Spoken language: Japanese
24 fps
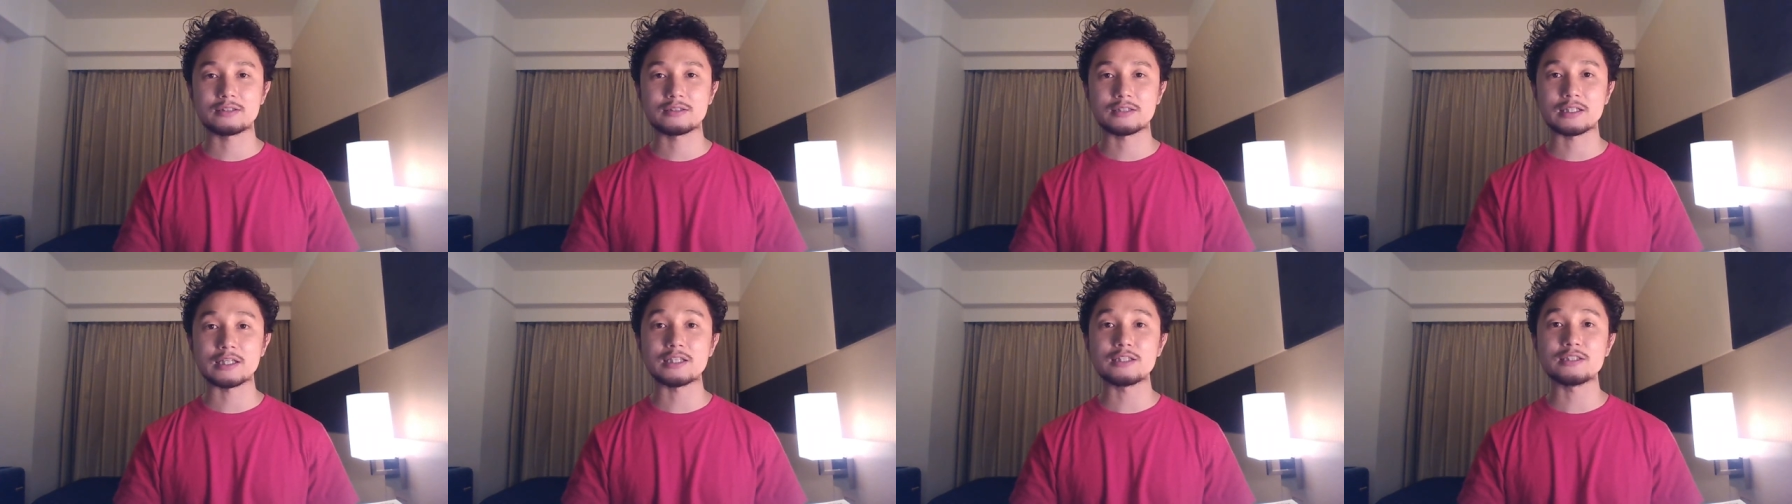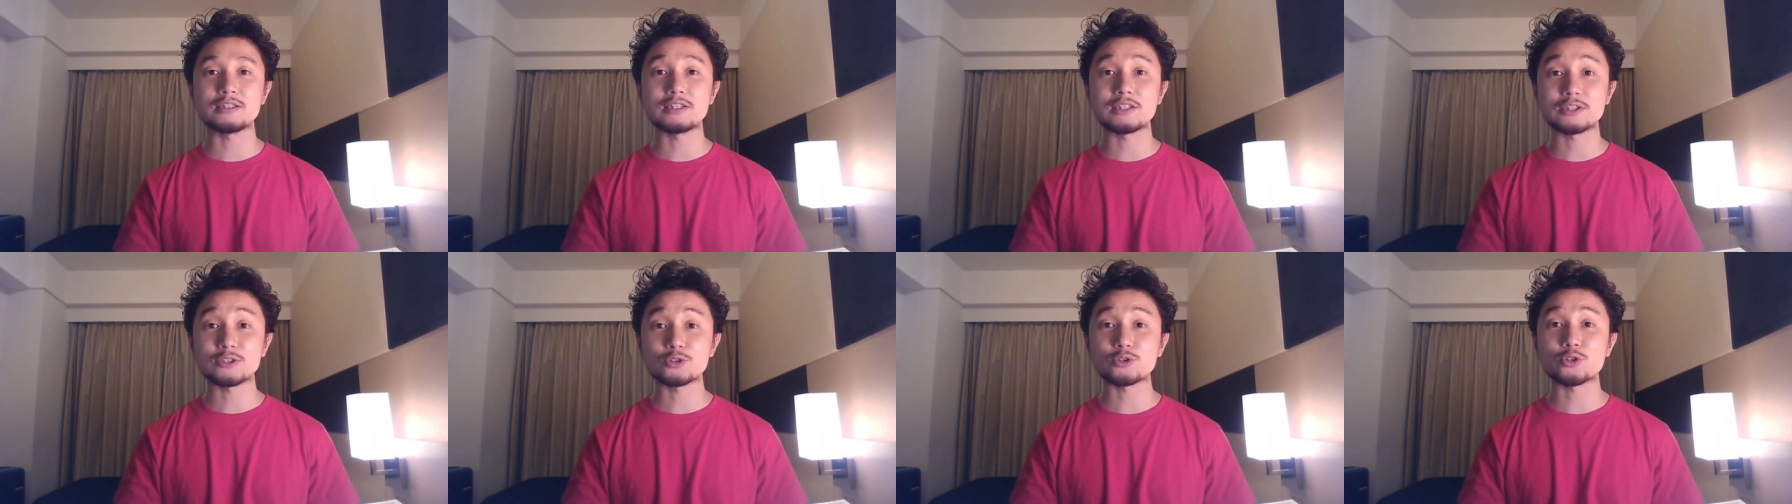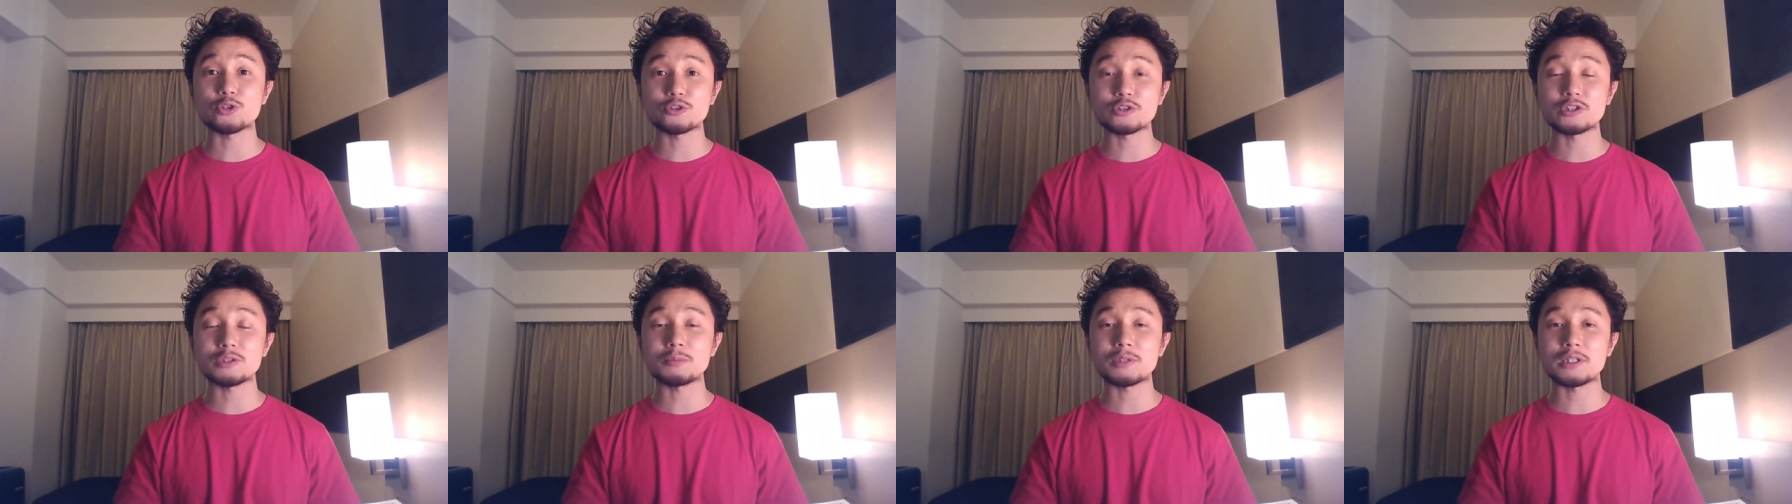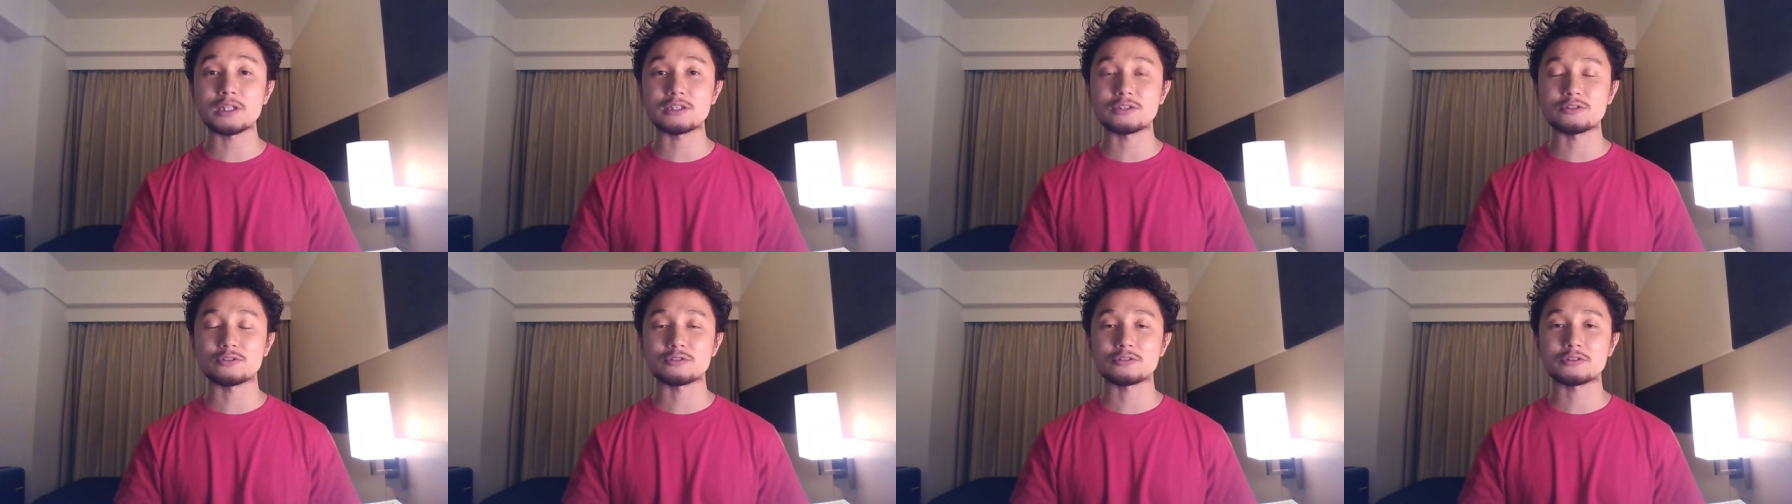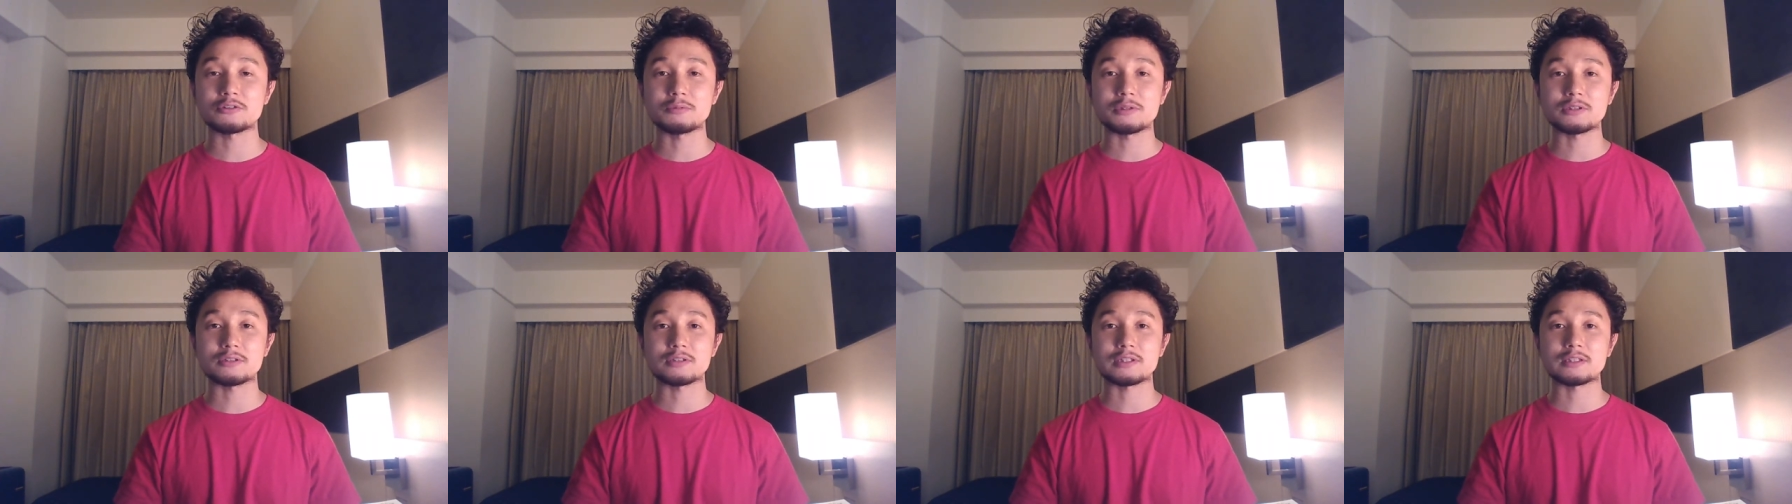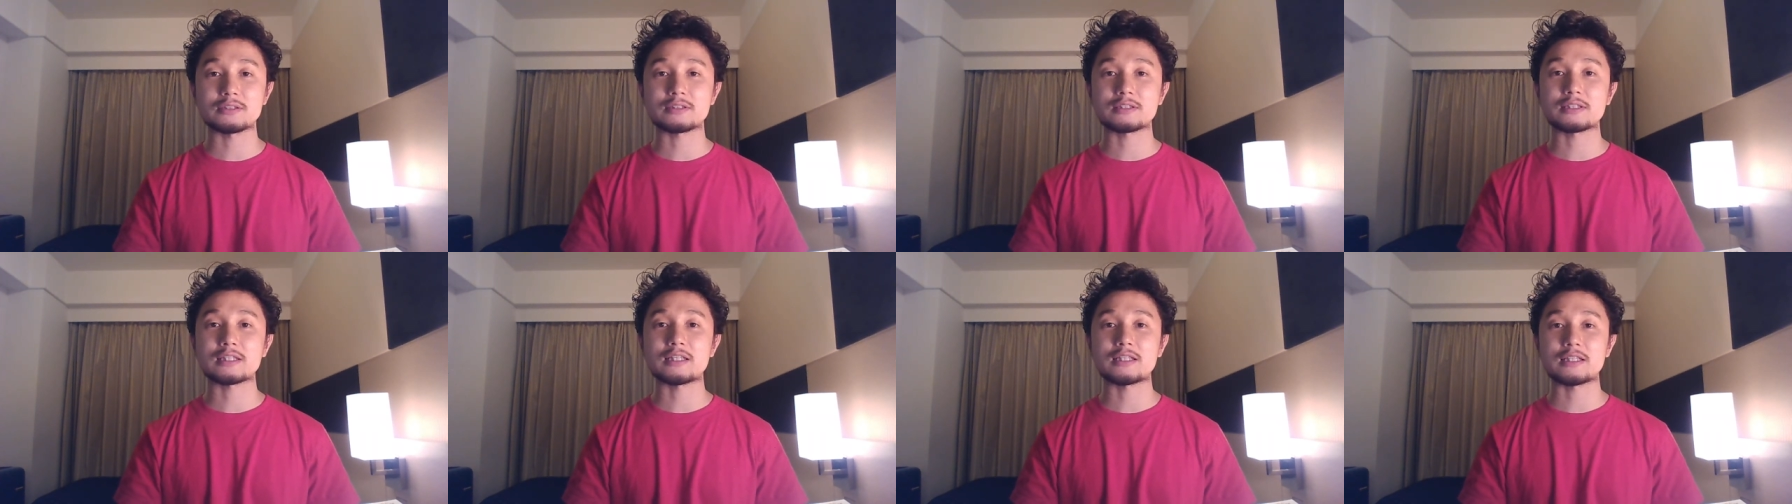現実とイメージの区別
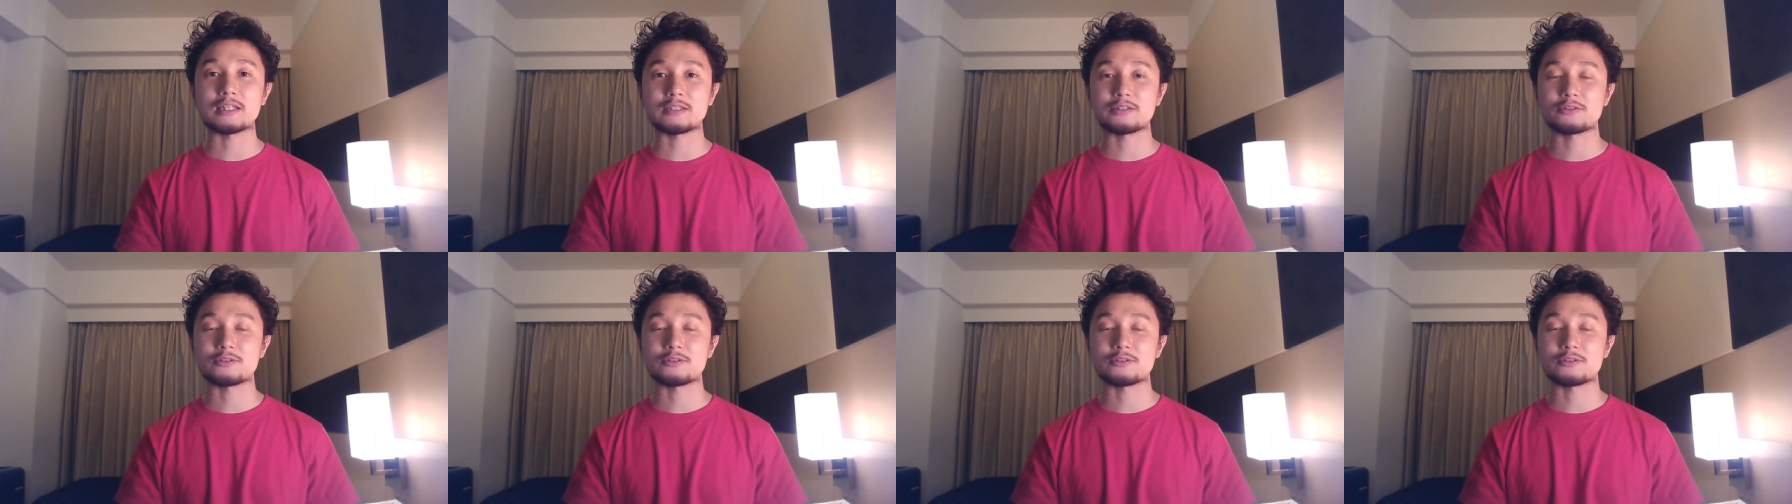がつかな